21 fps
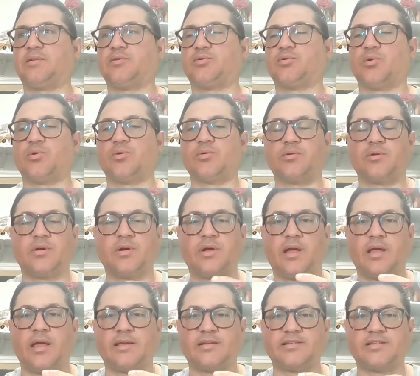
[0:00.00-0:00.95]
son,
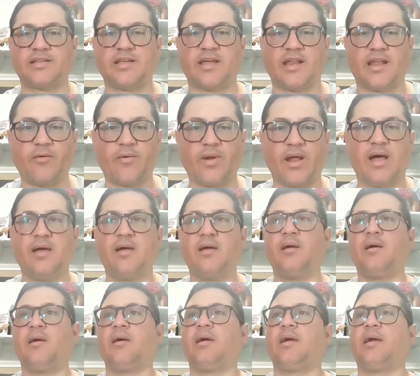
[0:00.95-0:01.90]
celebra
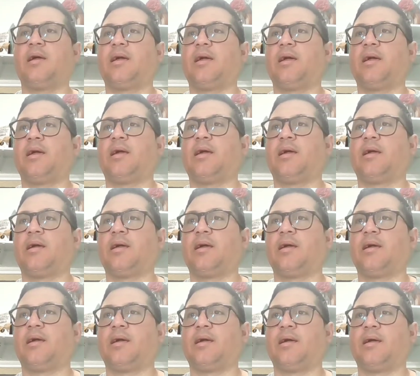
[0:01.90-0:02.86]
el
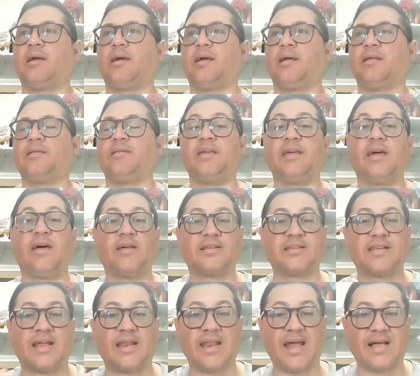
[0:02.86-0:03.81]
Día
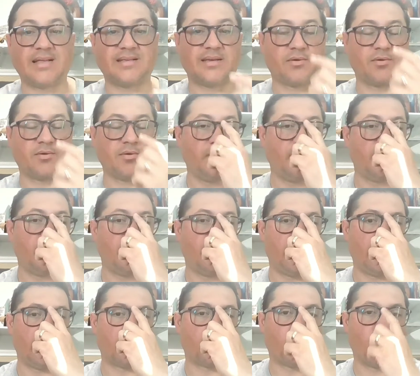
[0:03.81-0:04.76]
de San Lázaro,
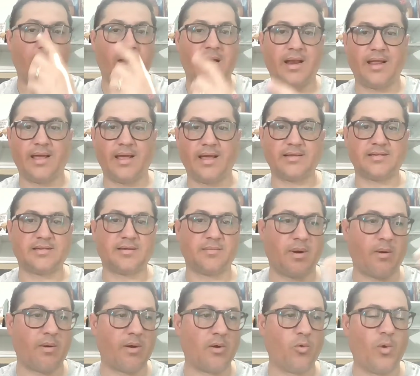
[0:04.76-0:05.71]
el cual es
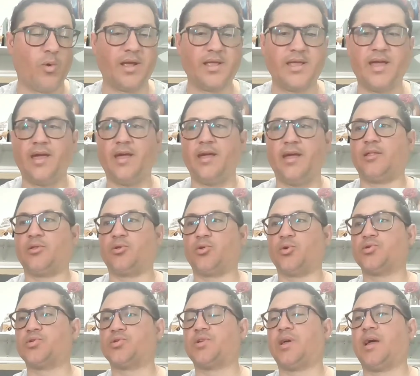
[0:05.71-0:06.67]
Babalú Ayé.
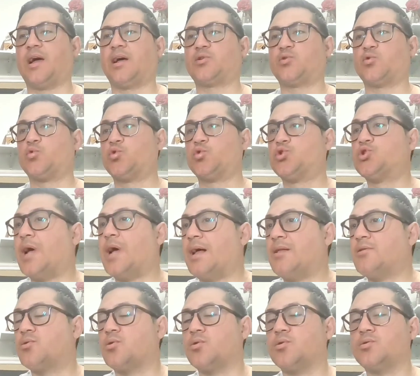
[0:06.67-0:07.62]
Entonces a sus
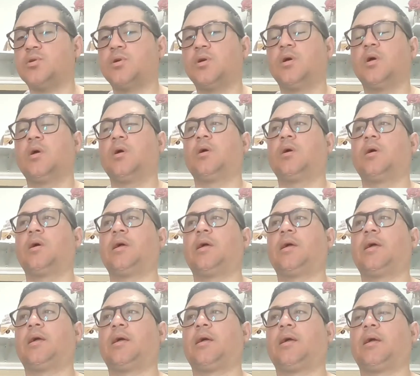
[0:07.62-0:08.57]
santos,
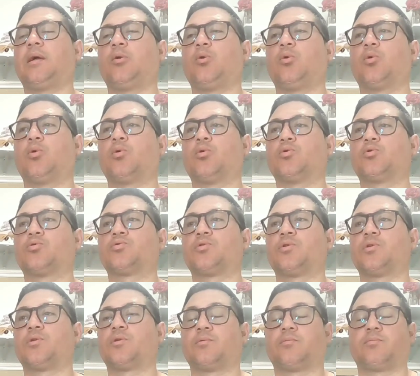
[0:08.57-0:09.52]
eh,
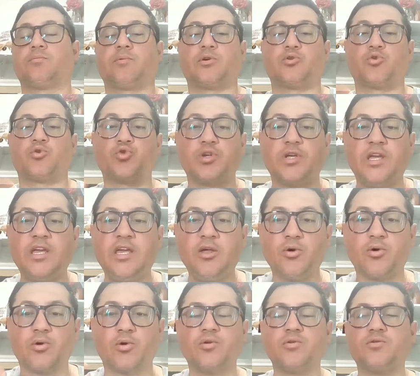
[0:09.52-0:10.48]
los, sus
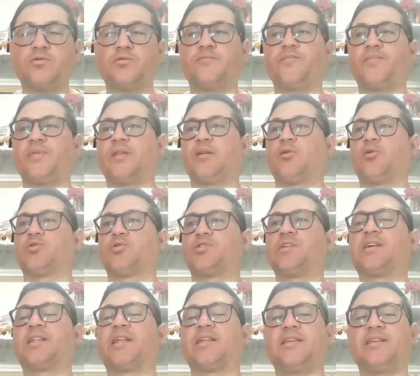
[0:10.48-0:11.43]
ídolos, los
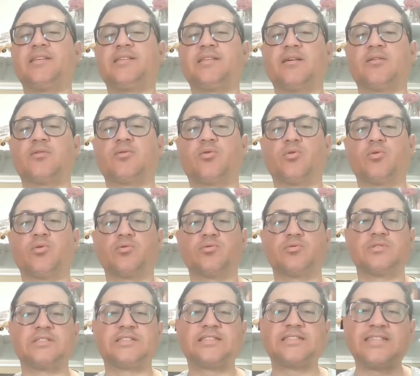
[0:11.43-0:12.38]
sincretizan
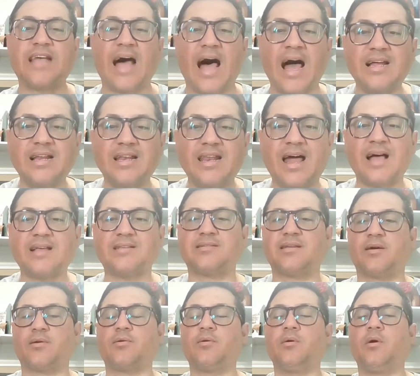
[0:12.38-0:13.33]
con San
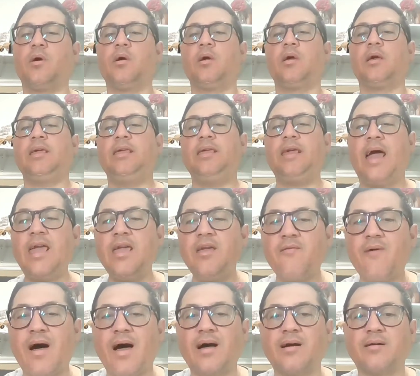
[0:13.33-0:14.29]
Lázaro y
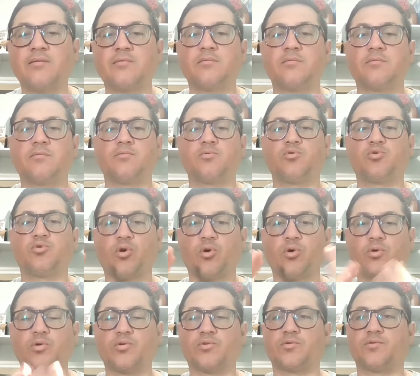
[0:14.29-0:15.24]
ahí van
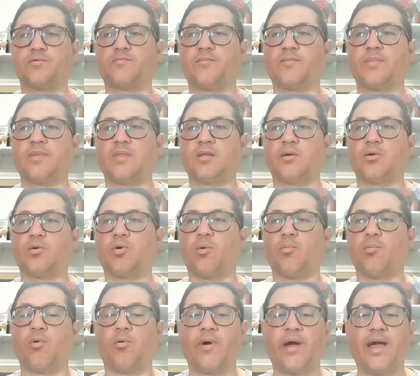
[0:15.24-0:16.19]
todos
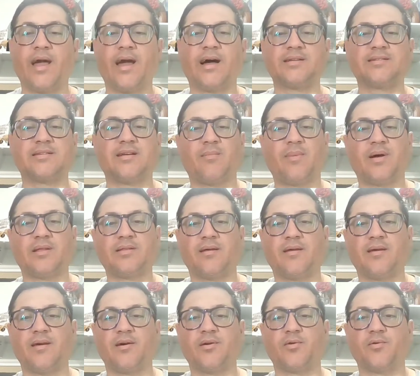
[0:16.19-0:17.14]
como ovejas al
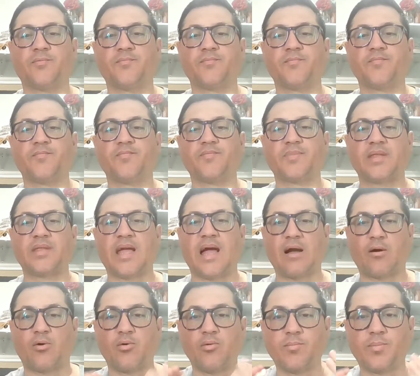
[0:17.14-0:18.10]
matadero
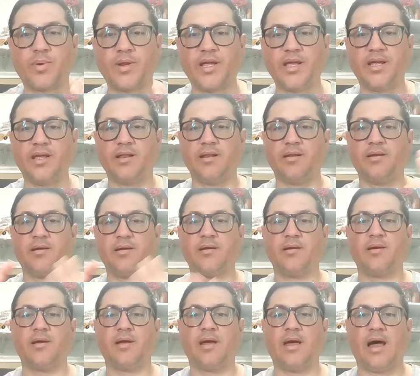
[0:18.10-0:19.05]
a cumplir,
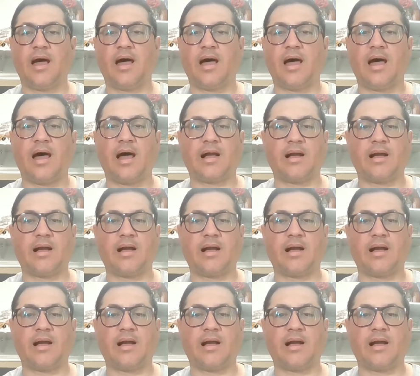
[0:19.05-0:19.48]
a,